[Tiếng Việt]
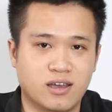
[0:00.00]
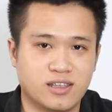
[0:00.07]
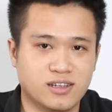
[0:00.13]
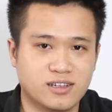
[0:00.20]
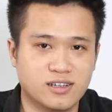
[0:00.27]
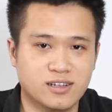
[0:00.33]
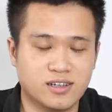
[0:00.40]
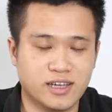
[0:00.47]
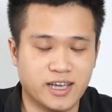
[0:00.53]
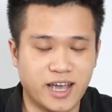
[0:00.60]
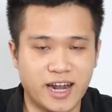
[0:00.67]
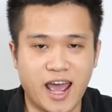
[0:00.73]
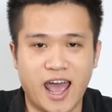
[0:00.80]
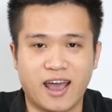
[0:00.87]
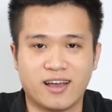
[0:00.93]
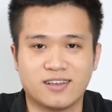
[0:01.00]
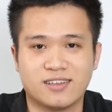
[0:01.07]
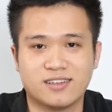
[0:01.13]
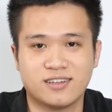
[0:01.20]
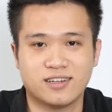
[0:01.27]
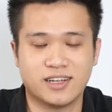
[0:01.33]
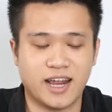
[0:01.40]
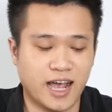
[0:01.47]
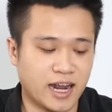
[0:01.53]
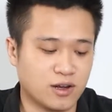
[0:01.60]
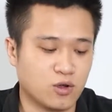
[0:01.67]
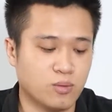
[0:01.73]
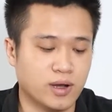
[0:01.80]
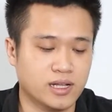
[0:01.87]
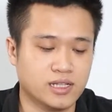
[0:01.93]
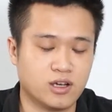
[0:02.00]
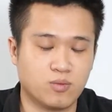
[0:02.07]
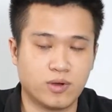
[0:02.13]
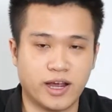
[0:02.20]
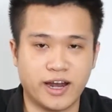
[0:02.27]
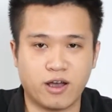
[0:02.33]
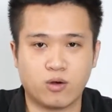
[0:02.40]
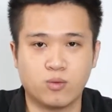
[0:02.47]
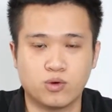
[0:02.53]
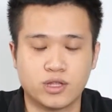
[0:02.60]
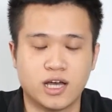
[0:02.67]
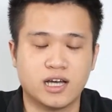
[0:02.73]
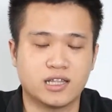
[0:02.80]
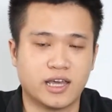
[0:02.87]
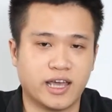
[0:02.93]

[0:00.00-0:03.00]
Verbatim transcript: những người khách hàng những người đàn anh của mình trong Kada Computer